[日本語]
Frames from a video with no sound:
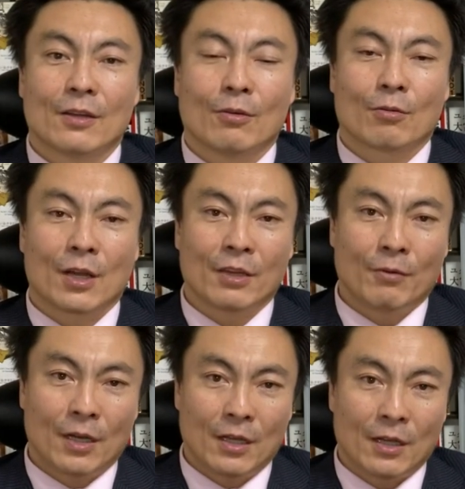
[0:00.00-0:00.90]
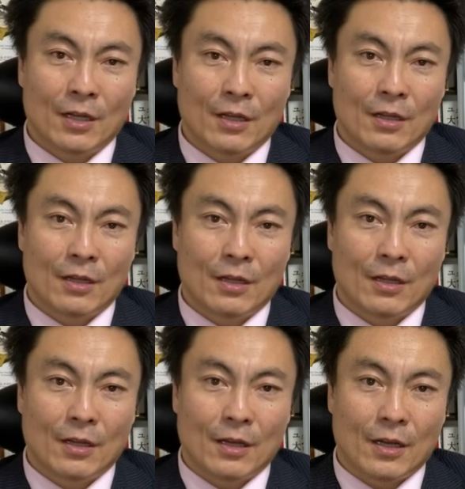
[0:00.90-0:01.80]
お金は、
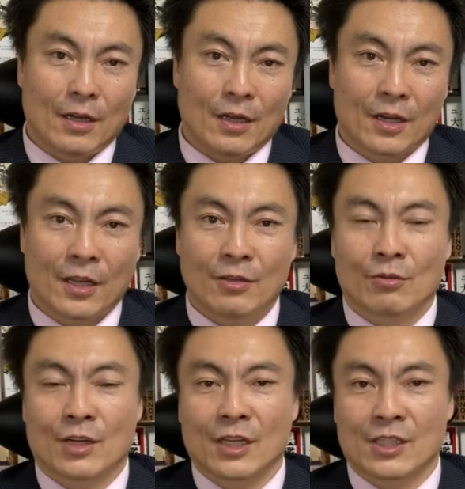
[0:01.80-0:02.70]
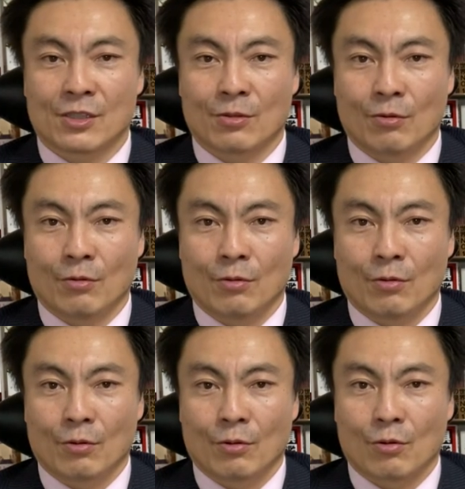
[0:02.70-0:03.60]
あらゆる価値と
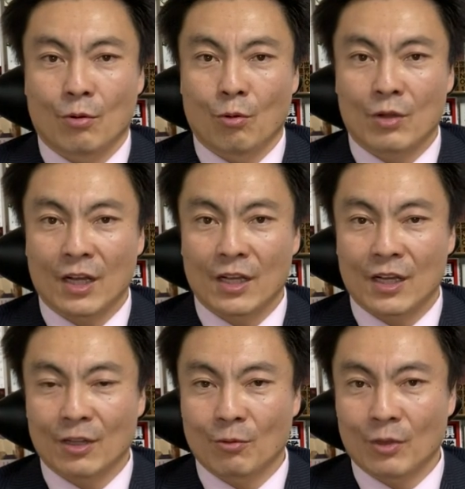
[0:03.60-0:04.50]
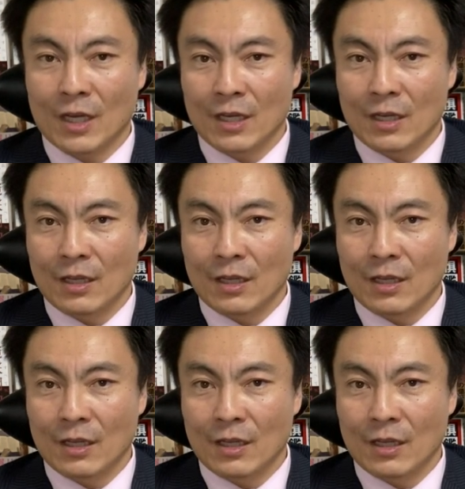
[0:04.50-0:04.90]
交換可能な